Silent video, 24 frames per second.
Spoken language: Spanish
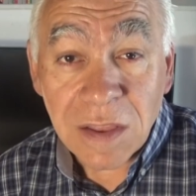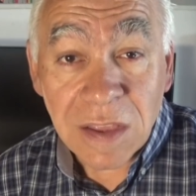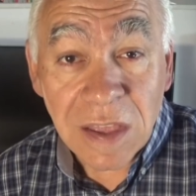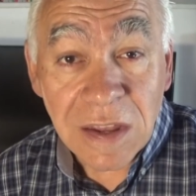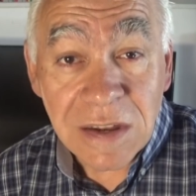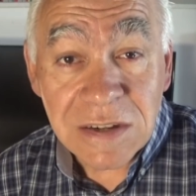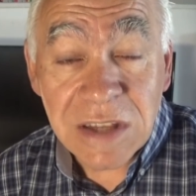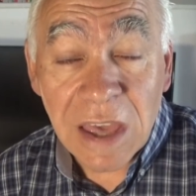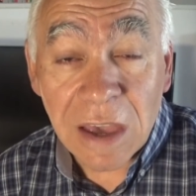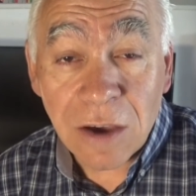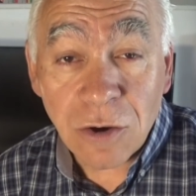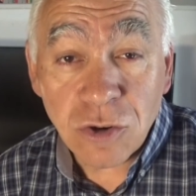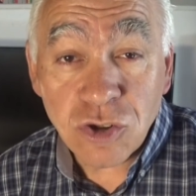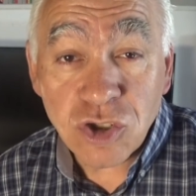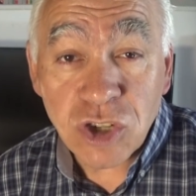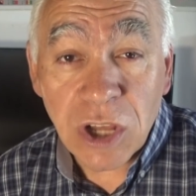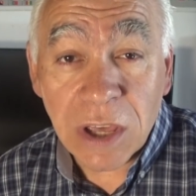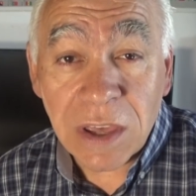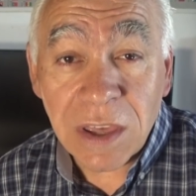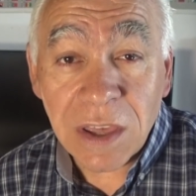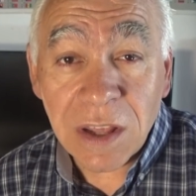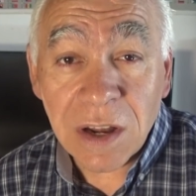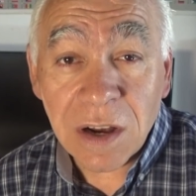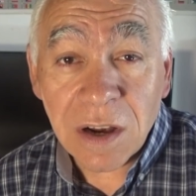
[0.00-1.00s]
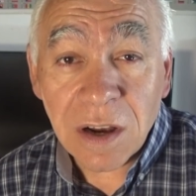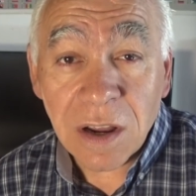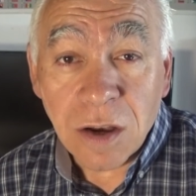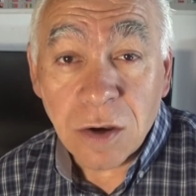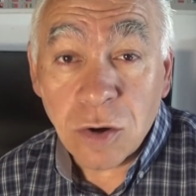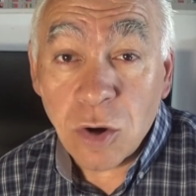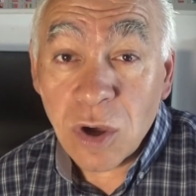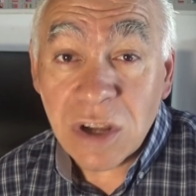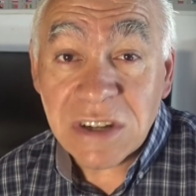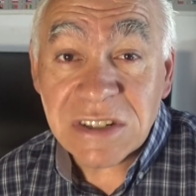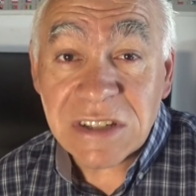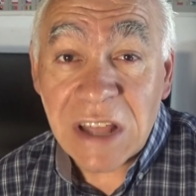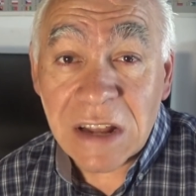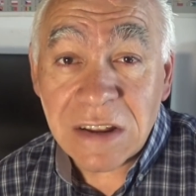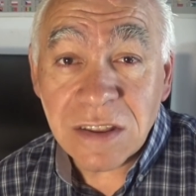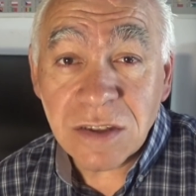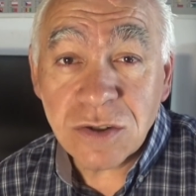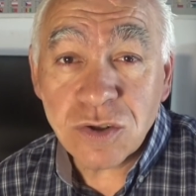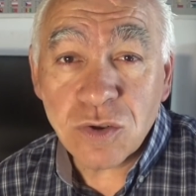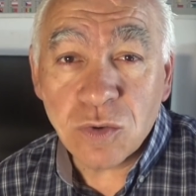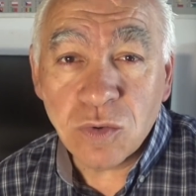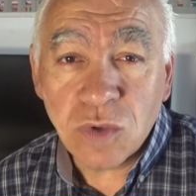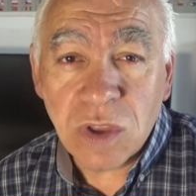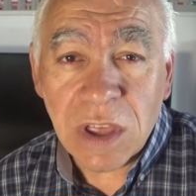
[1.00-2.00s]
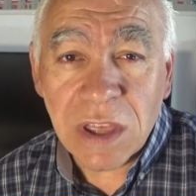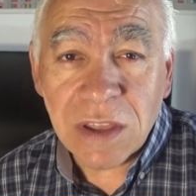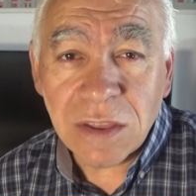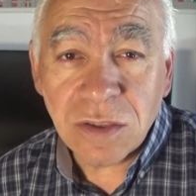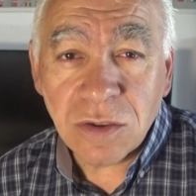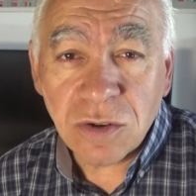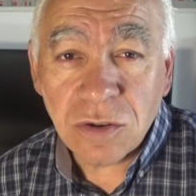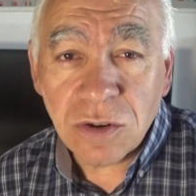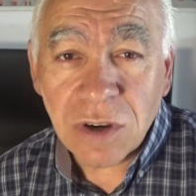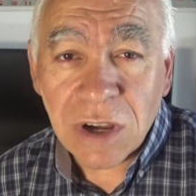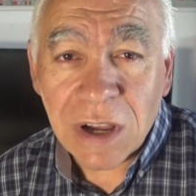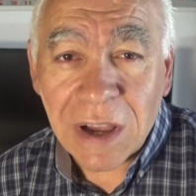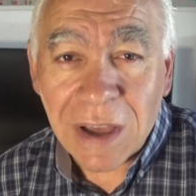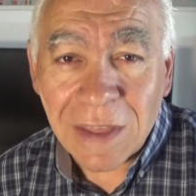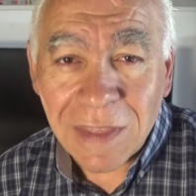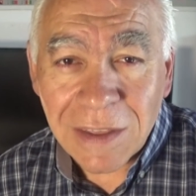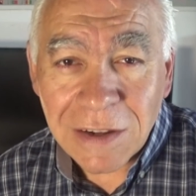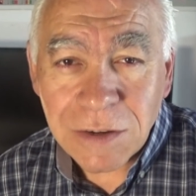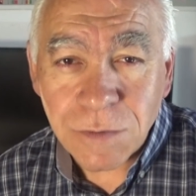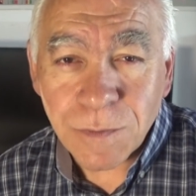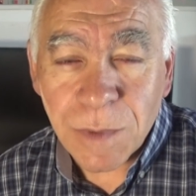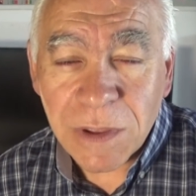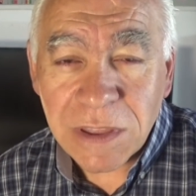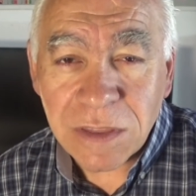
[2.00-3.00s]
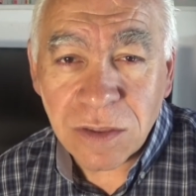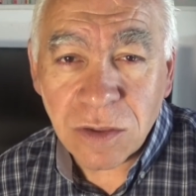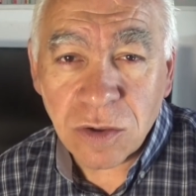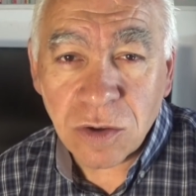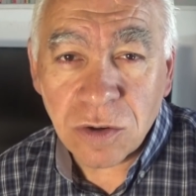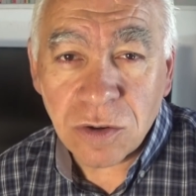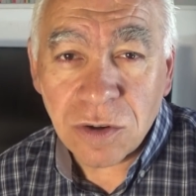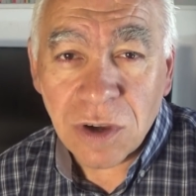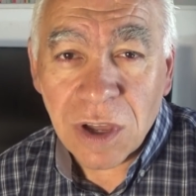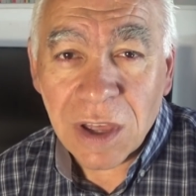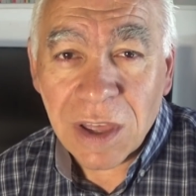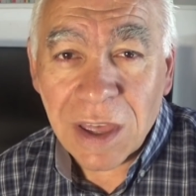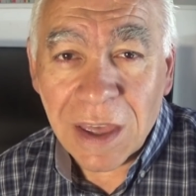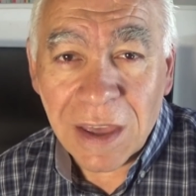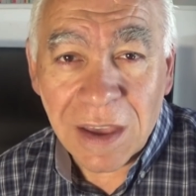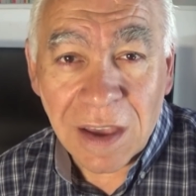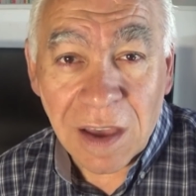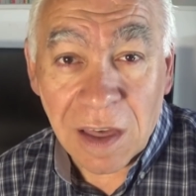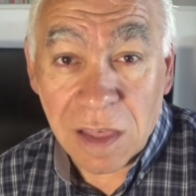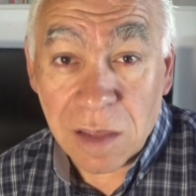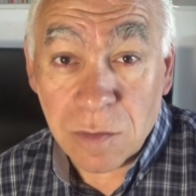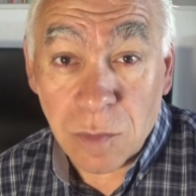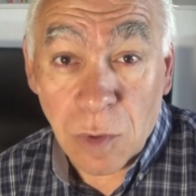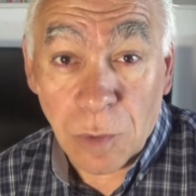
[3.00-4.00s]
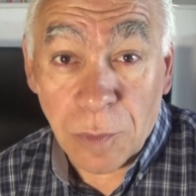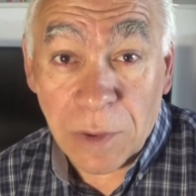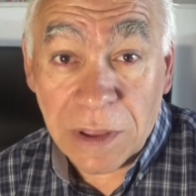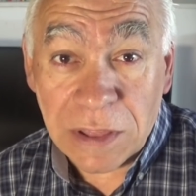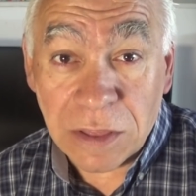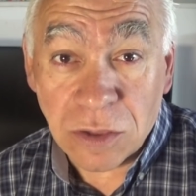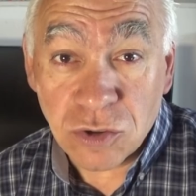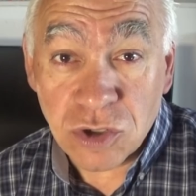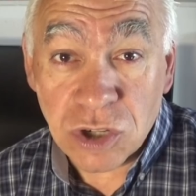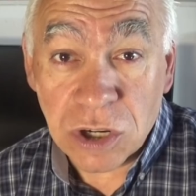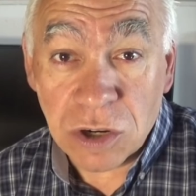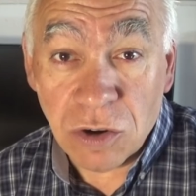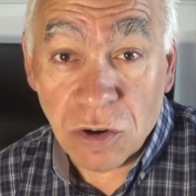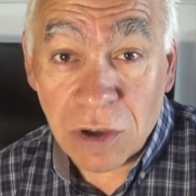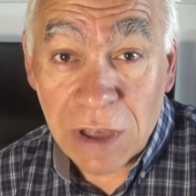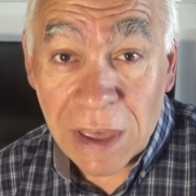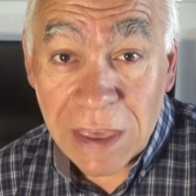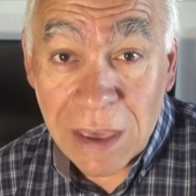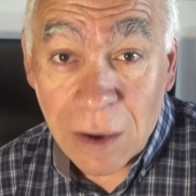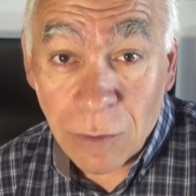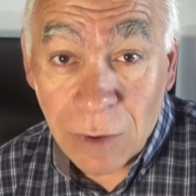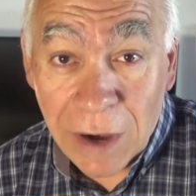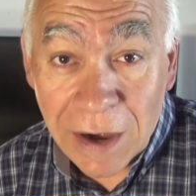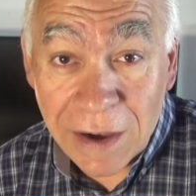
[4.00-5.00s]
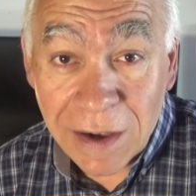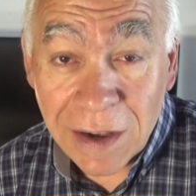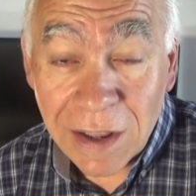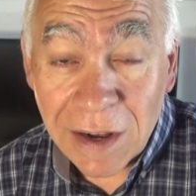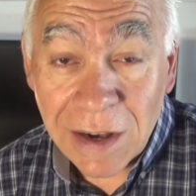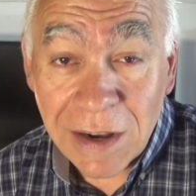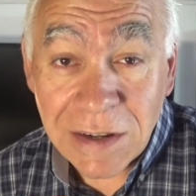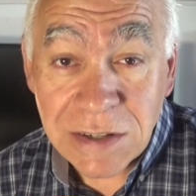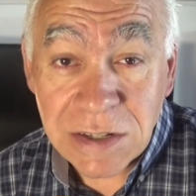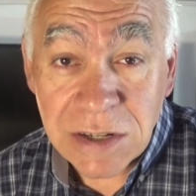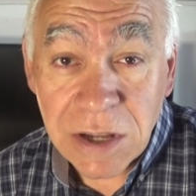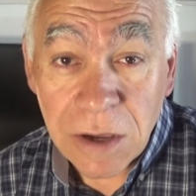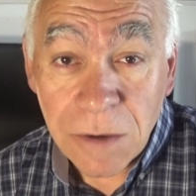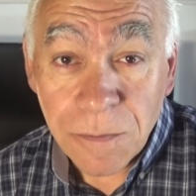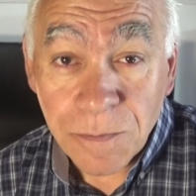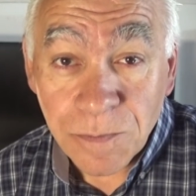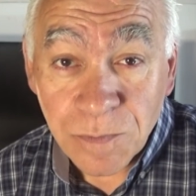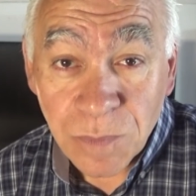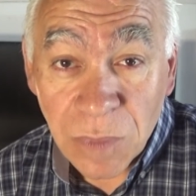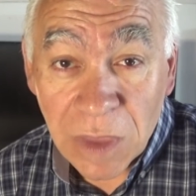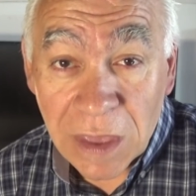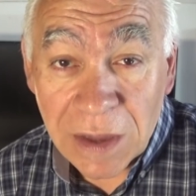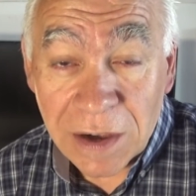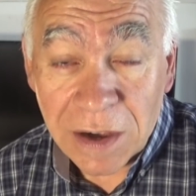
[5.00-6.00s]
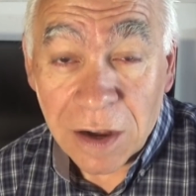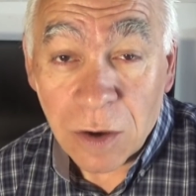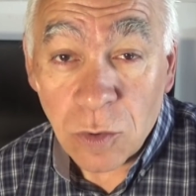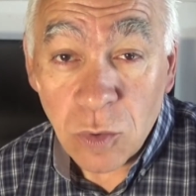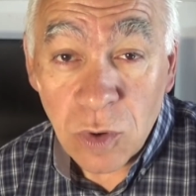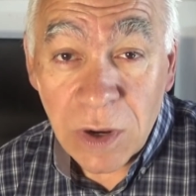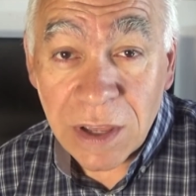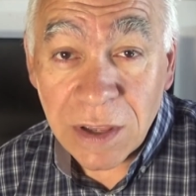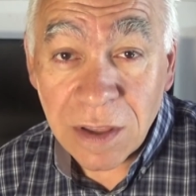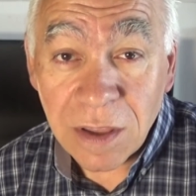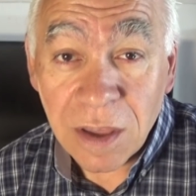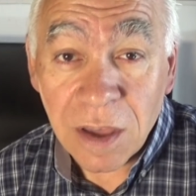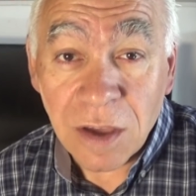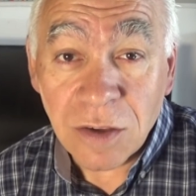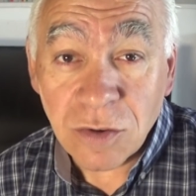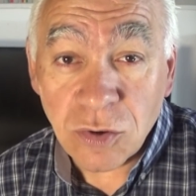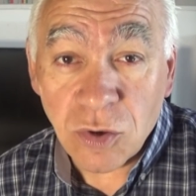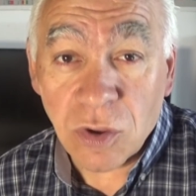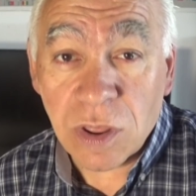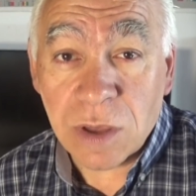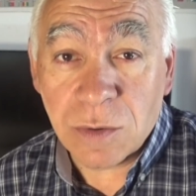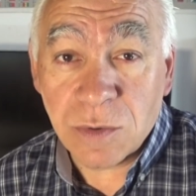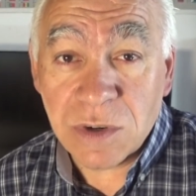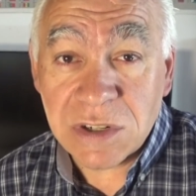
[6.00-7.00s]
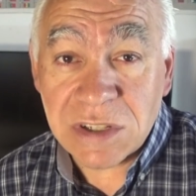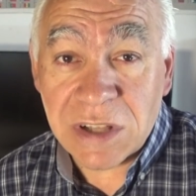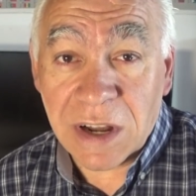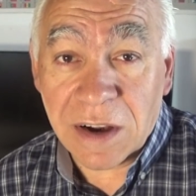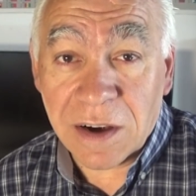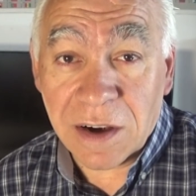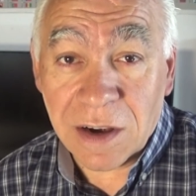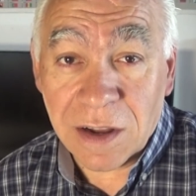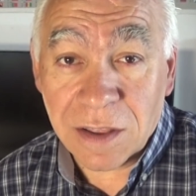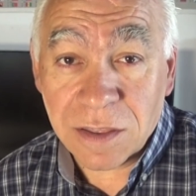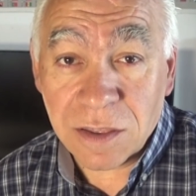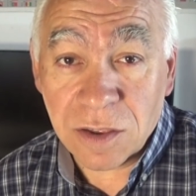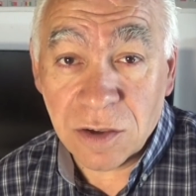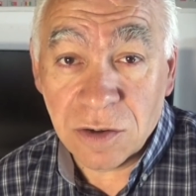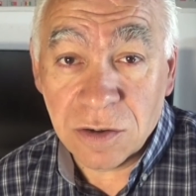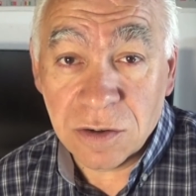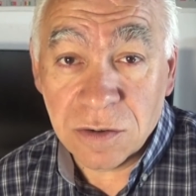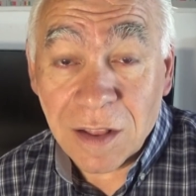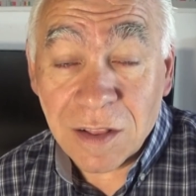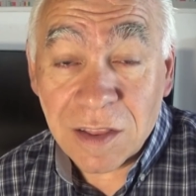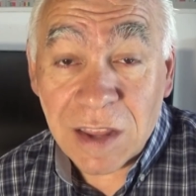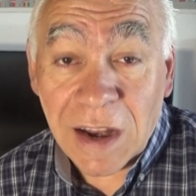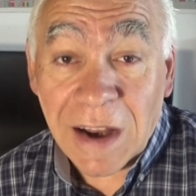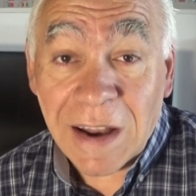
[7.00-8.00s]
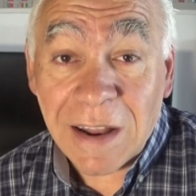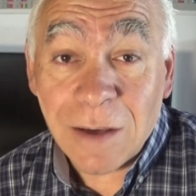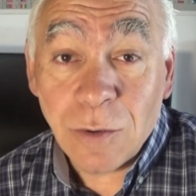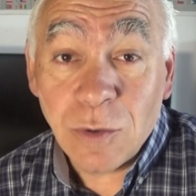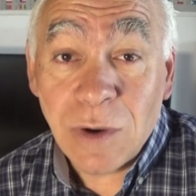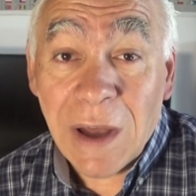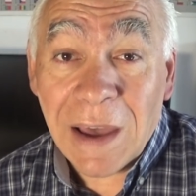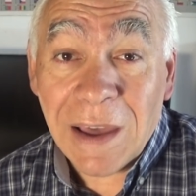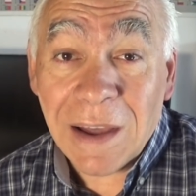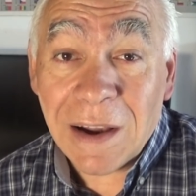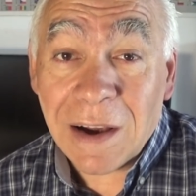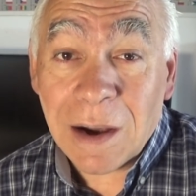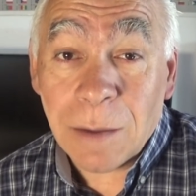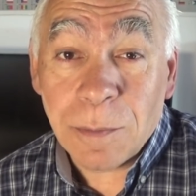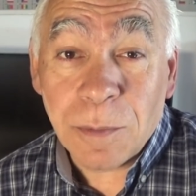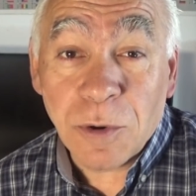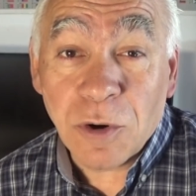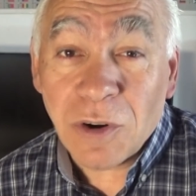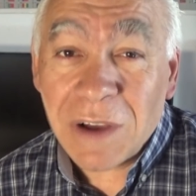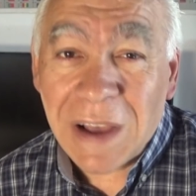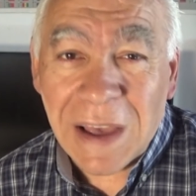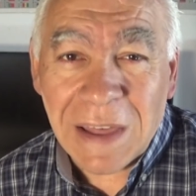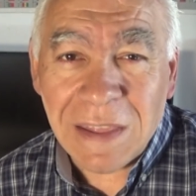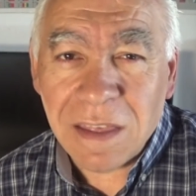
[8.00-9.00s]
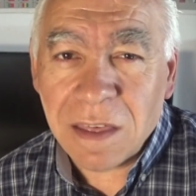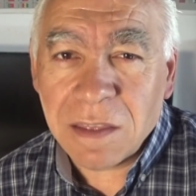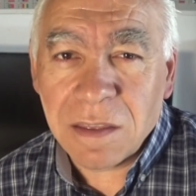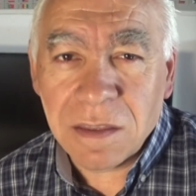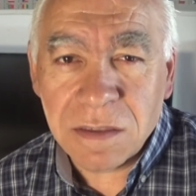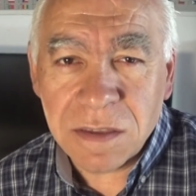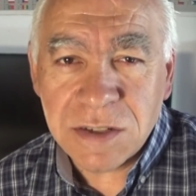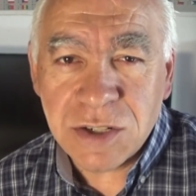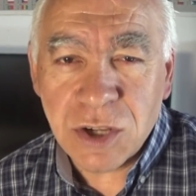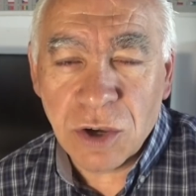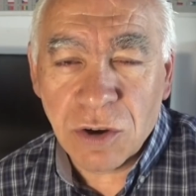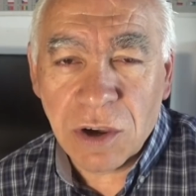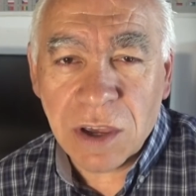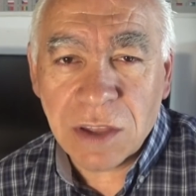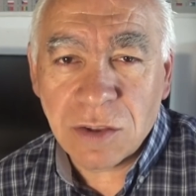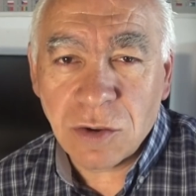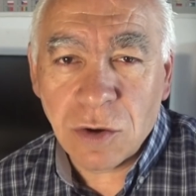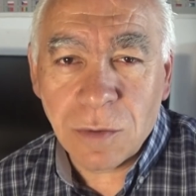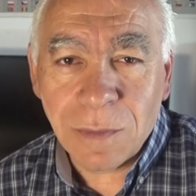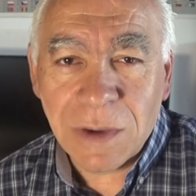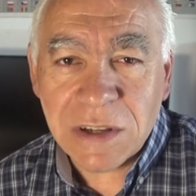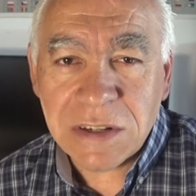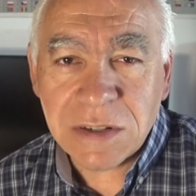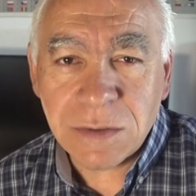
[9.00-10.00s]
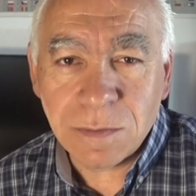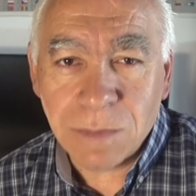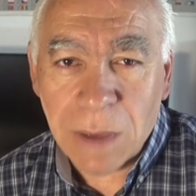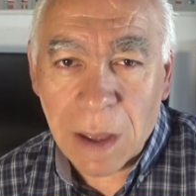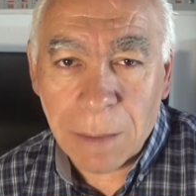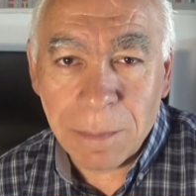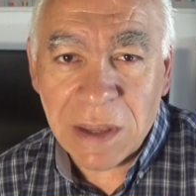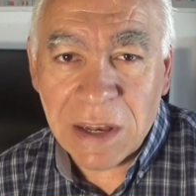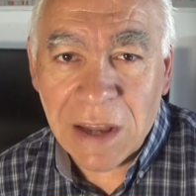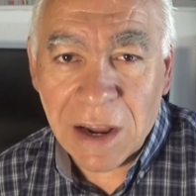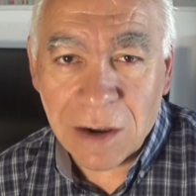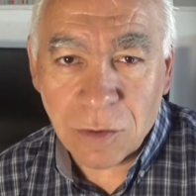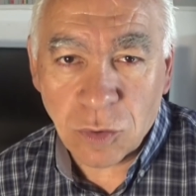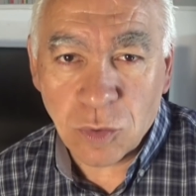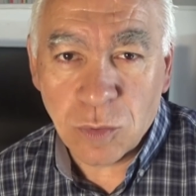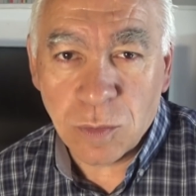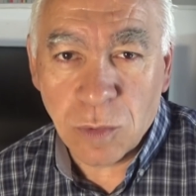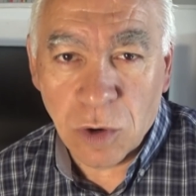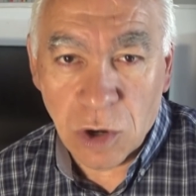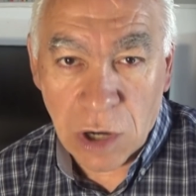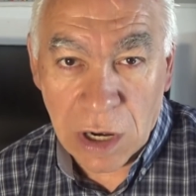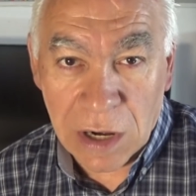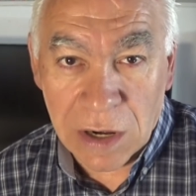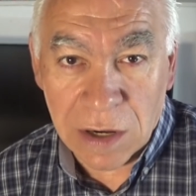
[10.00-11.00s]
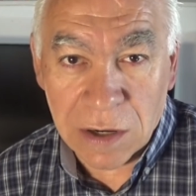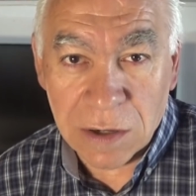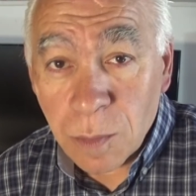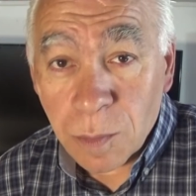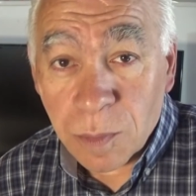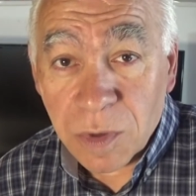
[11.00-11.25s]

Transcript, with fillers: Tienes que conseguir no estar discutiendo cada aspecto en cada momento, sino que haya unas reglas que regulen toda vuestra relación. Entrar en una guerra por cada decisión que tomas va a minar tu moral.